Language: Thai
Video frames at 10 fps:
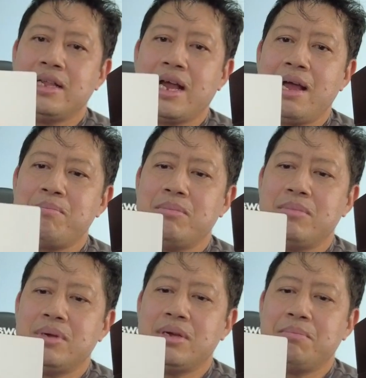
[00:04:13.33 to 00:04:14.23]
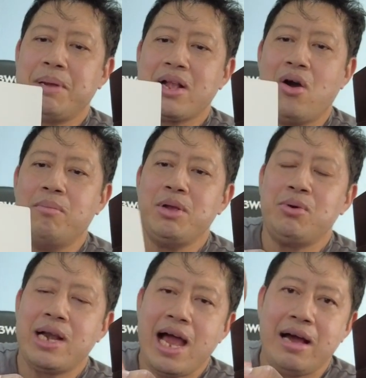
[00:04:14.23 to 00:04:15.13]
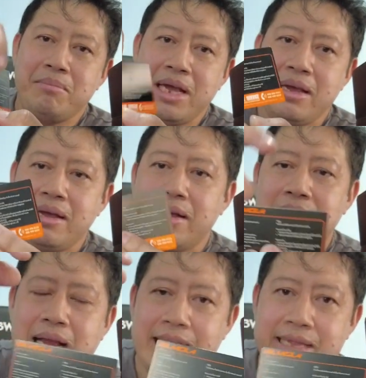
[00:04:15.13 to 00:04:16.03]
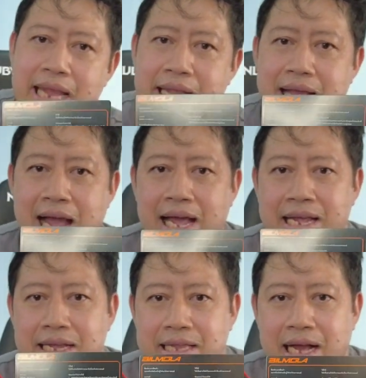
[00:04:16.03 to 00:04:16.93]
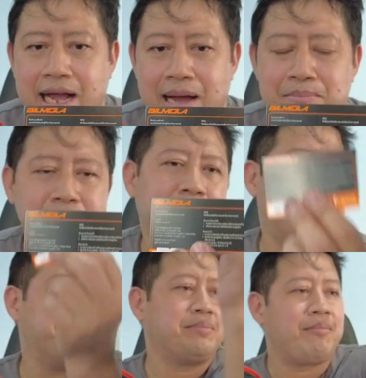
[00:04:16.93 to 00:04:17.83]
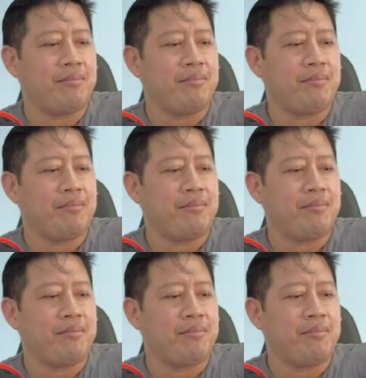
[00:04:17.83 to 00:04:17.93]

นะครับ เป็นของมิวล่ามีการันตีได้นะครับ อืม